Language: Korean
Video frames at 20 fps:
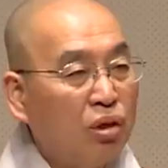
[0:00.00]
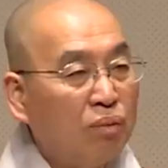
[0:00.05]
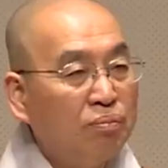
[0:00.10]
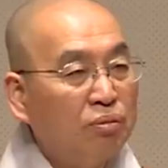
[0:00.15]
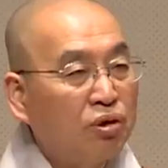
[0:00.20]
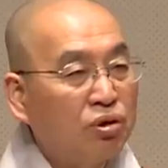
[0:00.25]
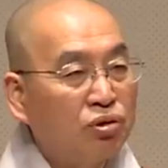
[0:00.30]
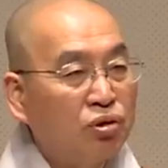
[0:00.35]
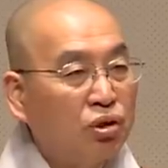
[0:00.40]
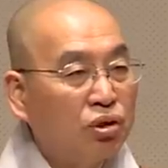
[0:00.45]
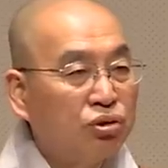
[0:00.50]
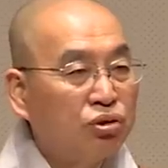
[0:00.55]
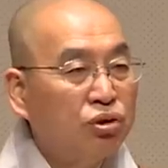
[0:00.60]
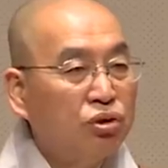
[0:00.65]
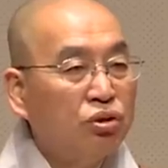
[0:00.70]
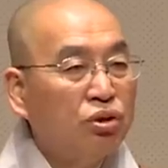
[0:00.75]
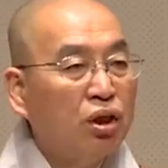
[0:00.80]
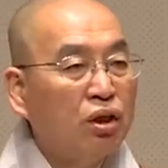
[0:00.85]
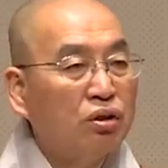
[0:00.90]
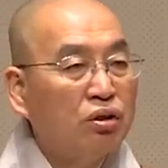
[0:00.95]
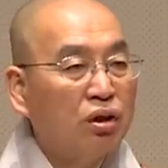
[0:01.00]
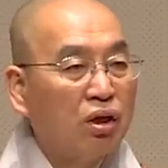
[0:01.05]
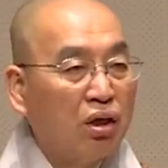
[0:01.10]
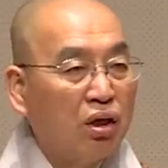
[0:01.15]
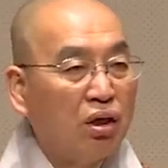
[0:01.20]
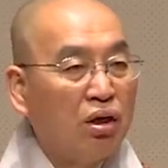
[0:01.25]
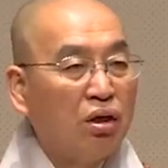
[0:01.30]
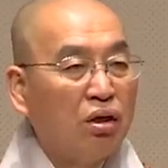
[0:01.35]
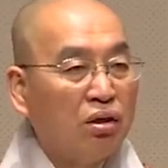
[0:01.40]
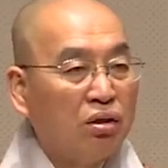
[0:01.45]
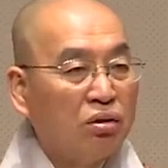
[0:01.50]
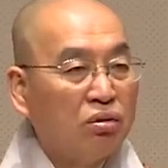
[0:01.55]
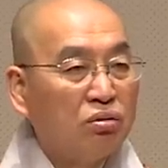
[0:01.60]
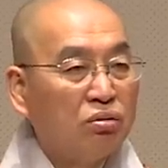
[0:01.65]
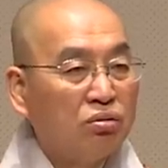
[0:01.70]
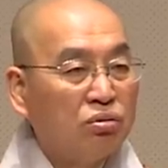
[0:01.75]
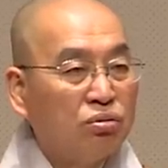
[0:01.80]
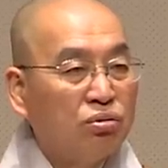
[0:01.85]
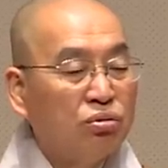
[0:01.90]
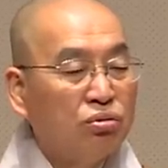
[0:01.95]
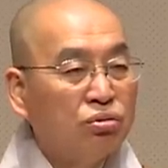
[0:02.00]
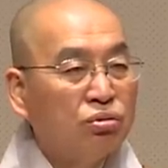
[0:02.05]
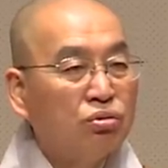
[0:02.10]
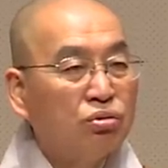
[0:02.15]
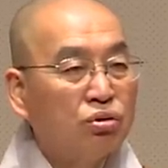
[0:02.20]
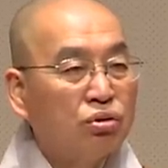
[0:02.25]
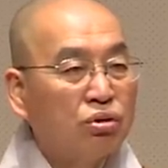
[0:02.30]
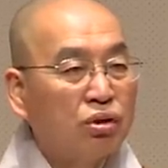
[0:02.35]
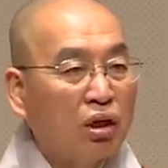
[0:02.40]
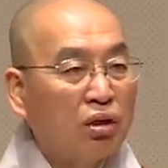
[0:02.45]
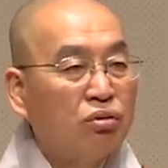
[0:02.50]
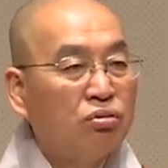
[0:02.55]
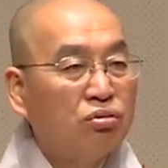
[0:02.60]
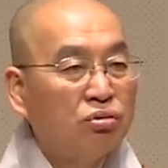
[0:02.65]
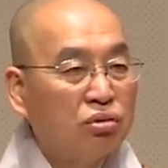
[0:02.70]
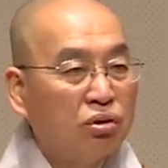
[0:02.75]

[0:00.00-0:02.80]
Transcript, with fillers: 아빠가 내가 싫단다. 그래서 이렇게 사는